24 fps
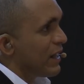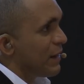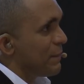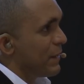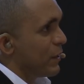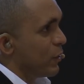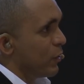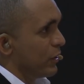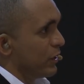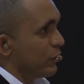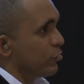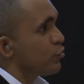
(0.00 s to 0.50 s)
a
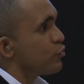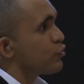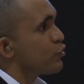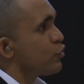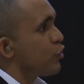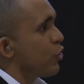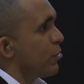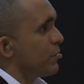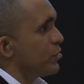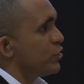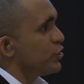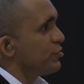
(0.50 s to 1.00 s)
maioria dos
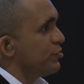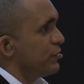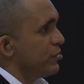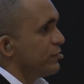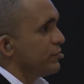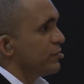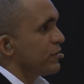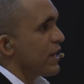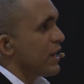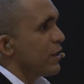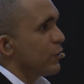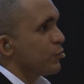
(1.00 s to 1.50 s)
homens
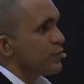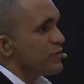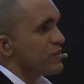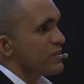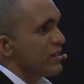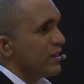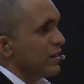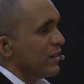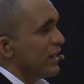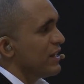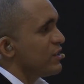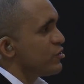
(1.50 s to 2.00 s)
vive em um
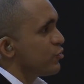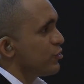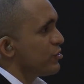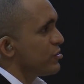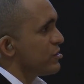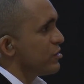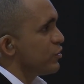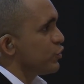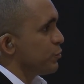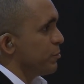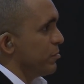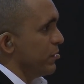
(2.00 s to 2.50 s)
silêncio e
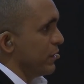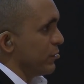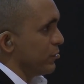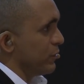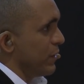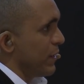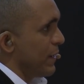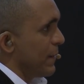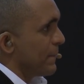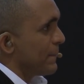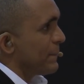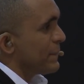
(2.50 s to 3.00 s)
desespero.
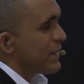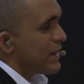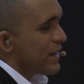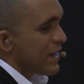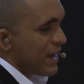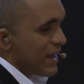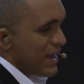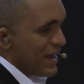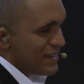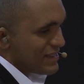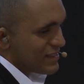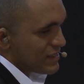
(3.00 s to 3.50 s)

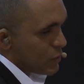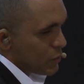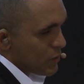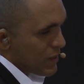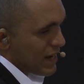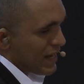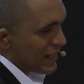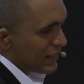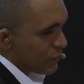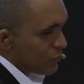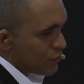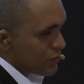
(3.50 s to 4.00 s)
Esse é o
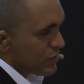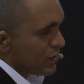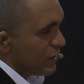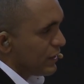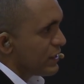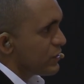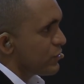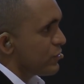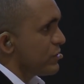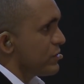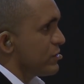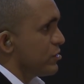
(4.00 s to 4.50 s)
cara do
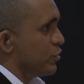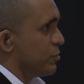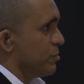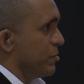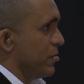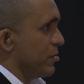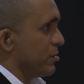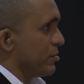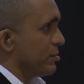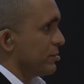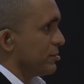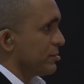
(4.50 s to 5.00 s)
silêncio e
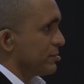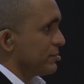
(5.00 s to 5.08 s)
desespero.